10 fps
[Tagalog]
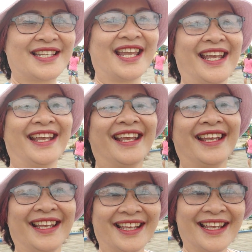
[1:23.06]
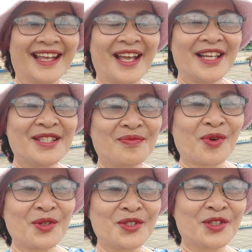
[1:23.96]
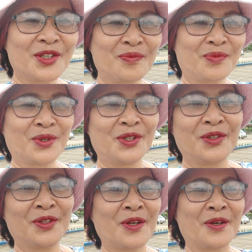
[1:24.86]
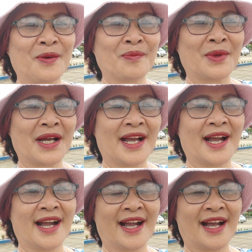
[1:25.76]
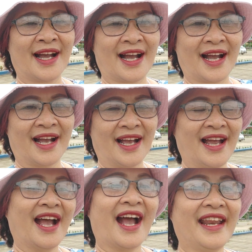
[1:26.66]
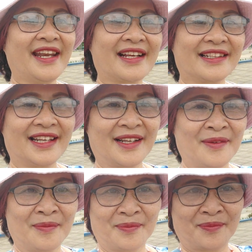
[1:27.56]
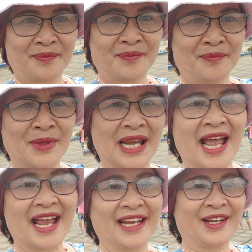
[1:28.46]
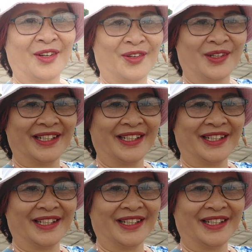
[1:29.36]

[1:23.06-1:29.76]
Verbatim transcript: kasi sponsored po yun ng mga anak ng balae ko